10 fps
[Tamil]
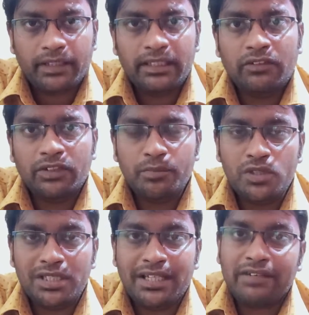இதில் வந்து
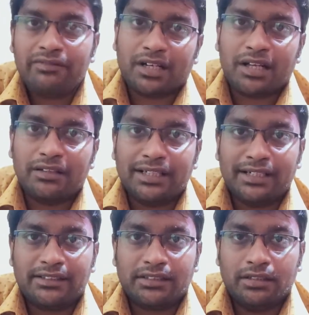மியூசிக்கே வராதுன்னு
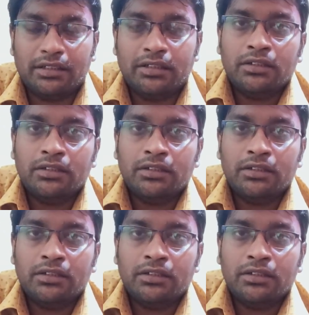நினச்சேன் நான்